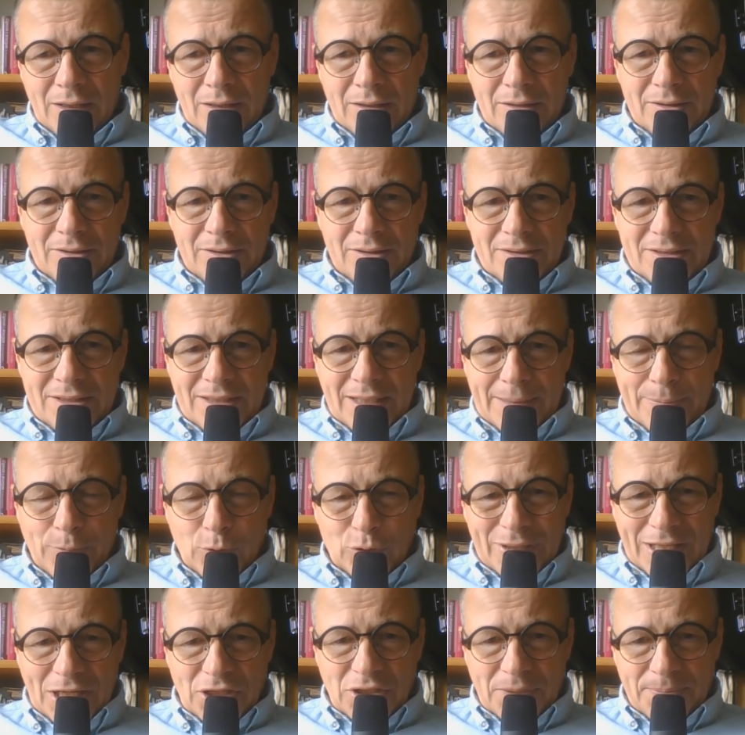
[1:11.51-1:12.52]
z tej
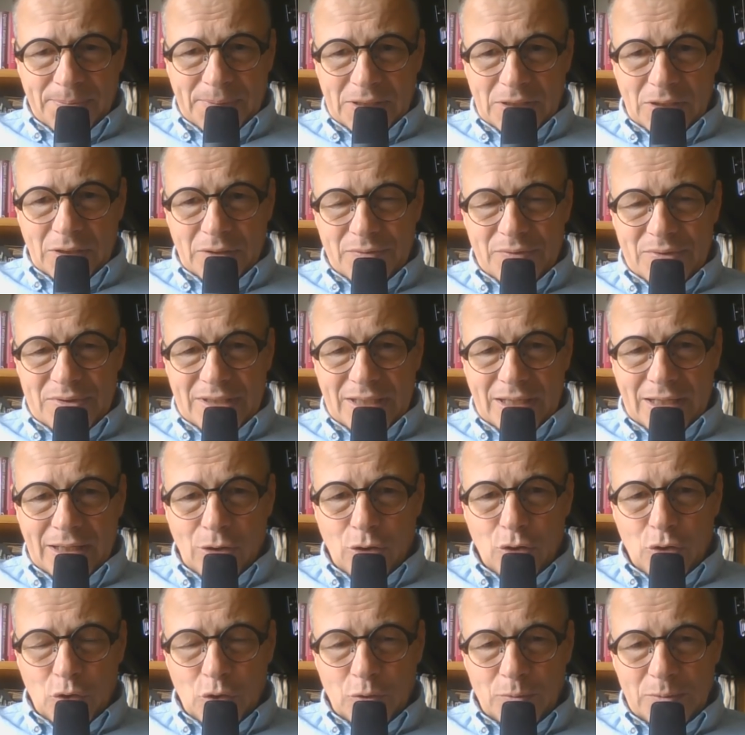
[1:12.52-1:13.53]
podaży pieniądza
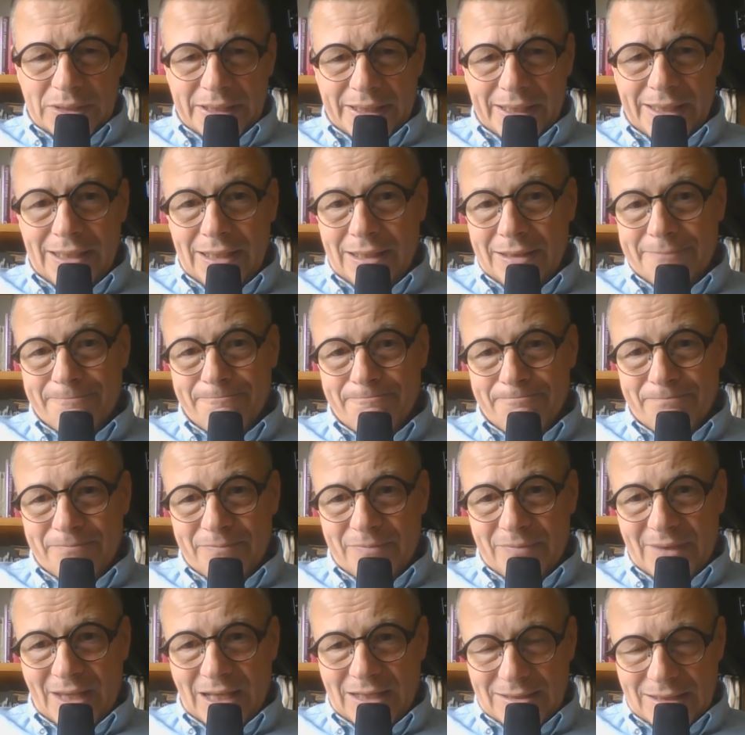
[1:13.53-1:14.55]
ogromnej
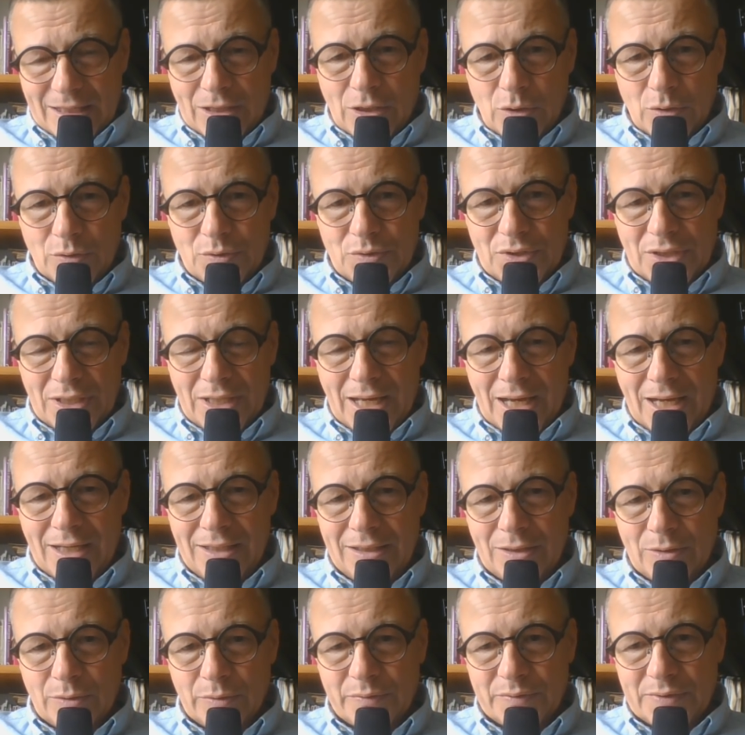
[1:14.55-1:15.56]
mm, na zachodzie,
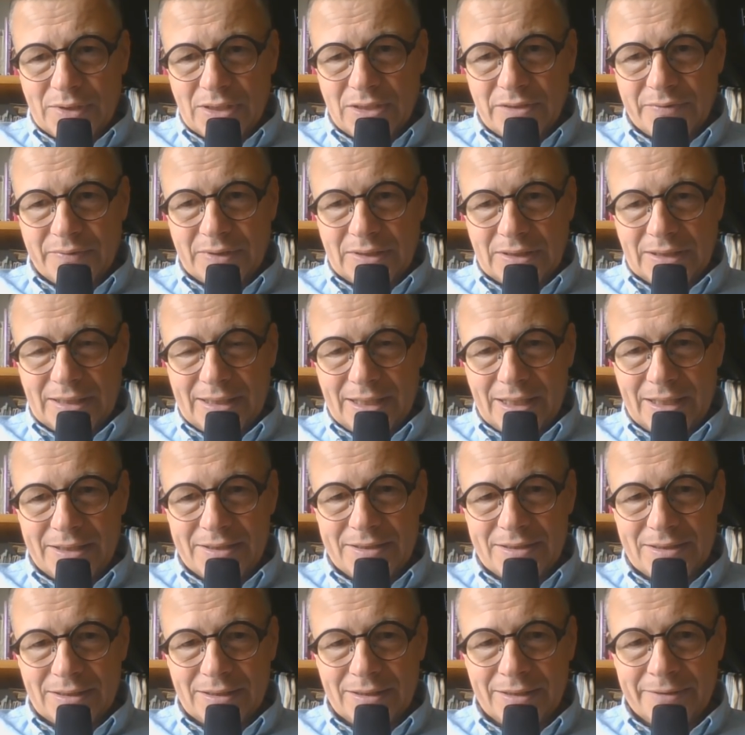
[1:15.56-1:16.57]
ale również wynika
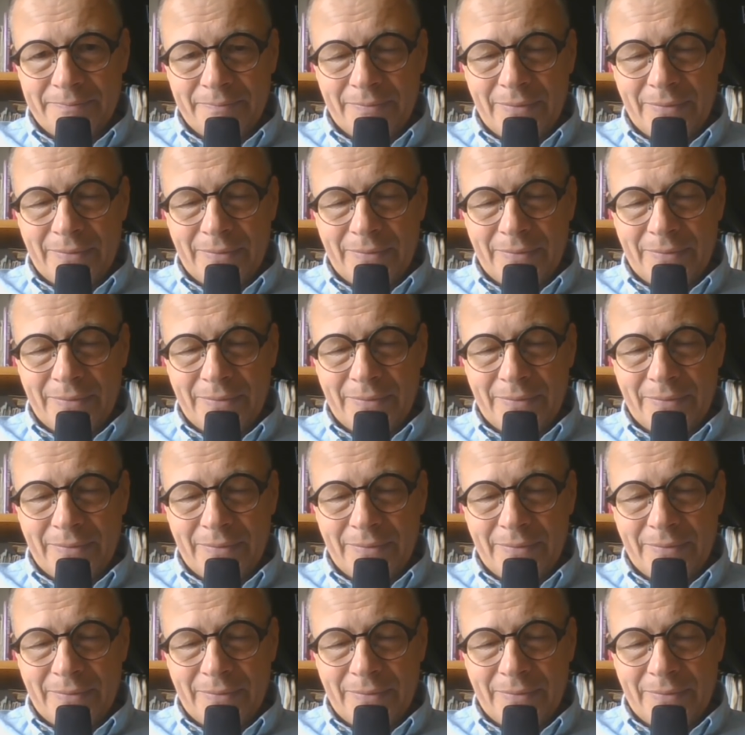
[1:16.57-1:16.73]
z